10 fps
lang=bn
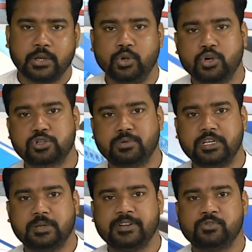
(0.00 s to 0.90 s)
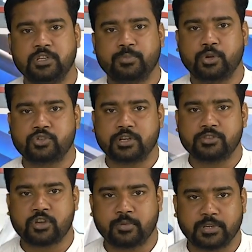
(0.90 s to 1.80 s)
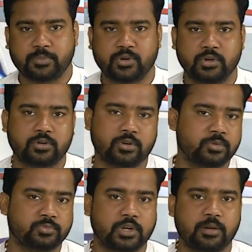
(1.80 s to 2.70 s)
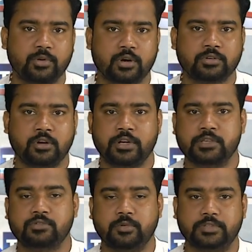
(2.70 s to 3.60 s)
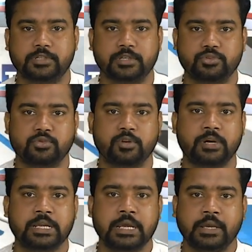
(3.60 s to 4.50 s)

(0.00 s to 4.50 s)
লোকসভা নির্বাচনের প্রচারে ঝাঁপিয়ে পড়ল কদমতলা ব্লক কংগ্রেস কমিটি শুক্রবার